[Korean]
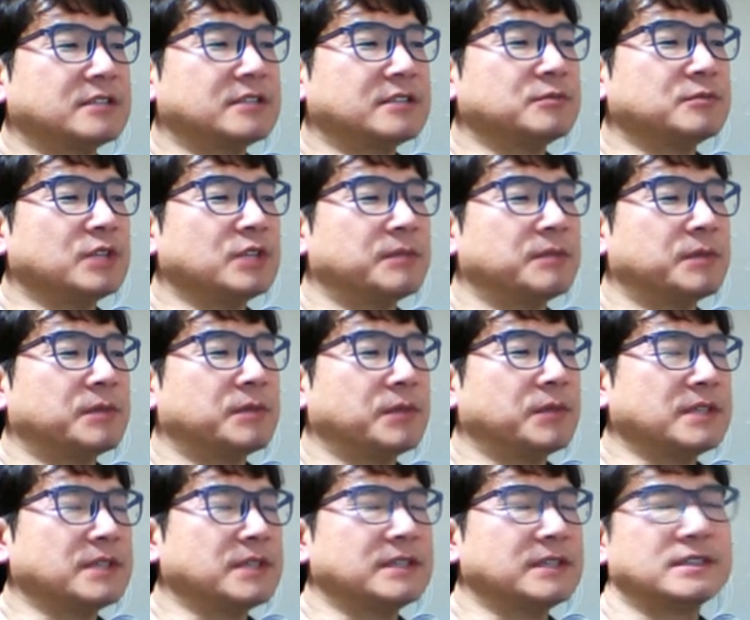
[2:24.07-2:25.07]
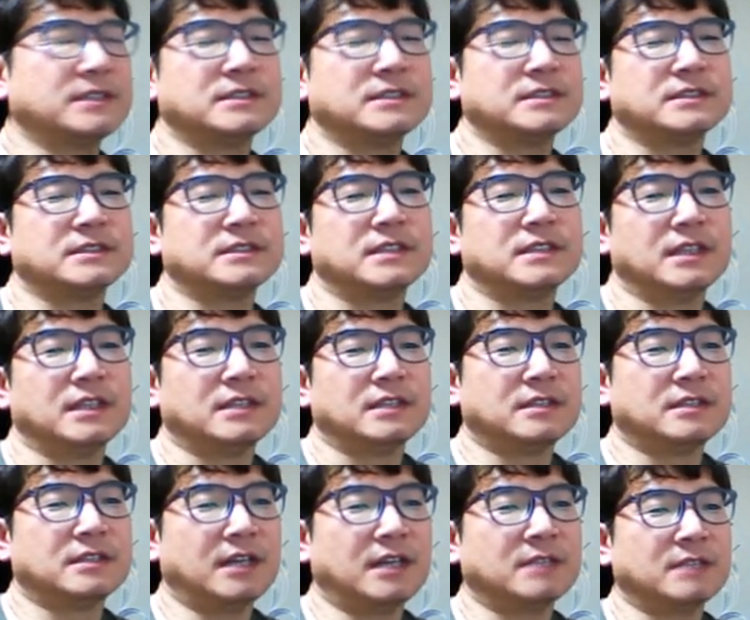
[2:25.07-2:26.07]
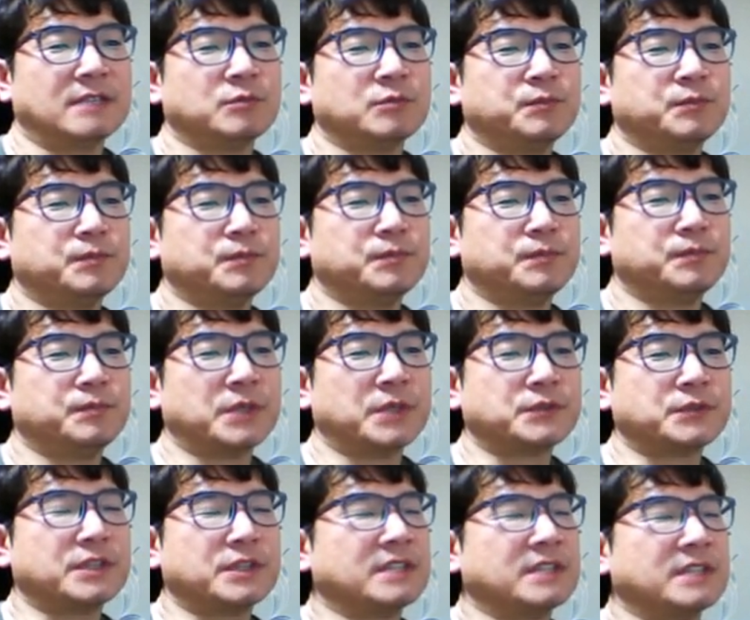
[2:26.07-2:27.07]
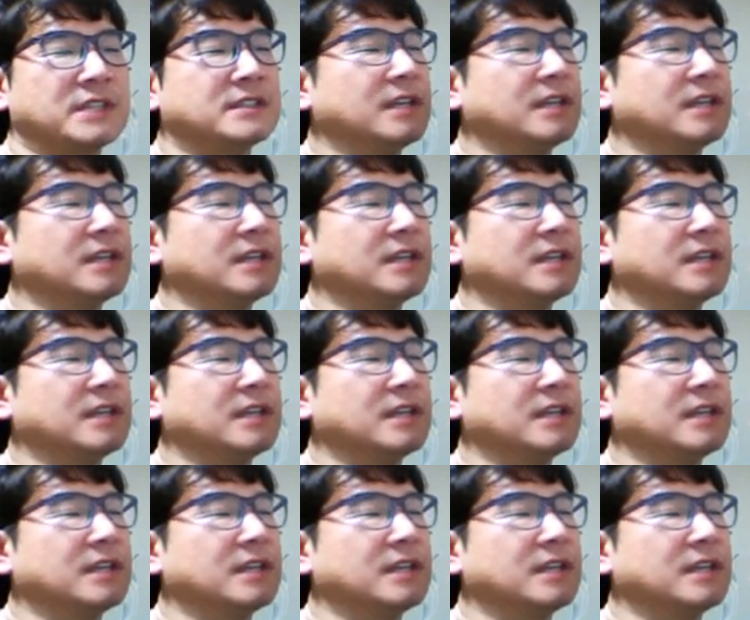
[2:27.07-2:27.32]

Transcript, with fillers: 문에 뭐 퍼센트 들어가는 변수들이 있는데